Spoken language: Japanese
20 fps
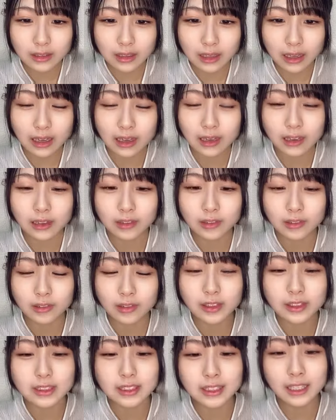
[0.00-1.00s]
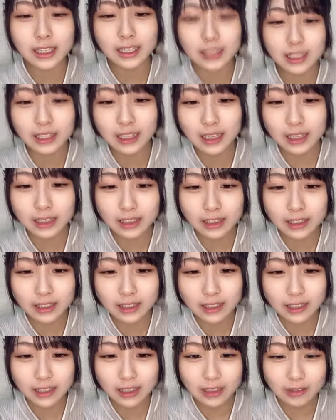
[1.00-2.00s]
あこの月に年に
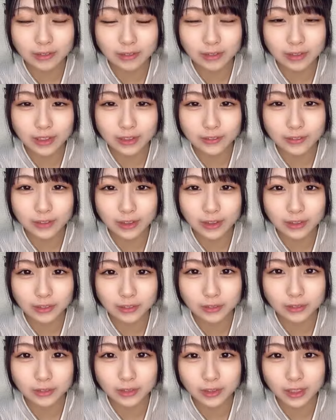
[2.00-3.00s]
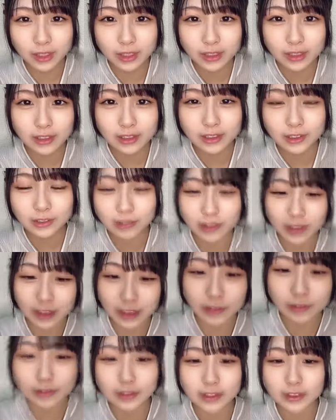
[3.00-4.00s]
2回のオンリーワンがあるってことね4回
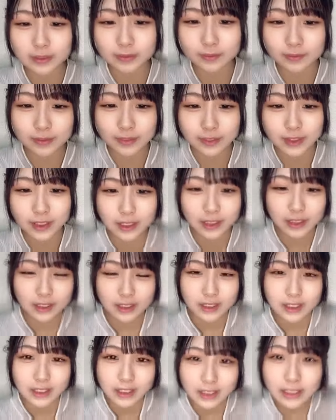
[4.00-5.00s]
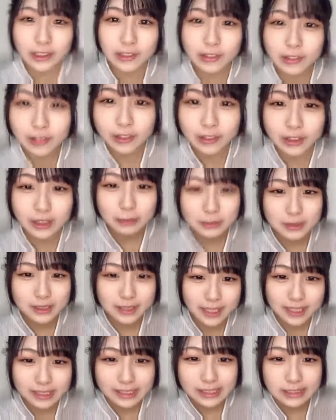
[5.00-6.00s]
のうちの日本語って難
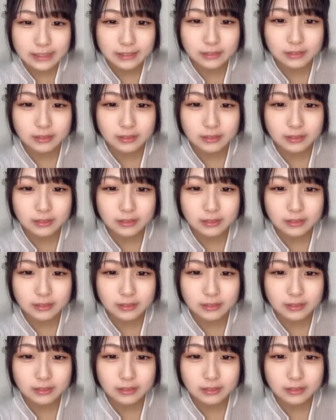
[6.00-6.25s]
しい